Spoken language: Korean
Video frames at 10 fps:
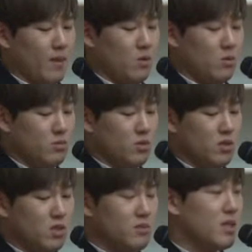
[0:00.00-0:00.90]
공부도
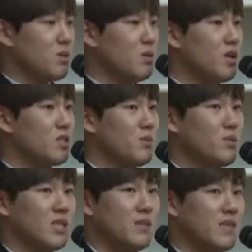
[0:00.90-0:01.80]
열심히 하고
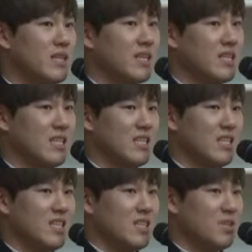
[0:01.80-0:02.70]
학점도 잘 받아라.
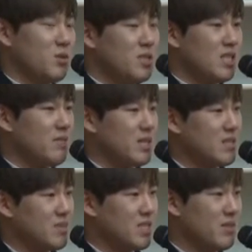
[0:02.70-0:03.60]
솔직히
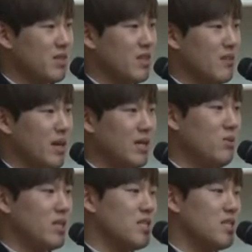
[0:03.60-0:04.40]
말씀드리면 말도 안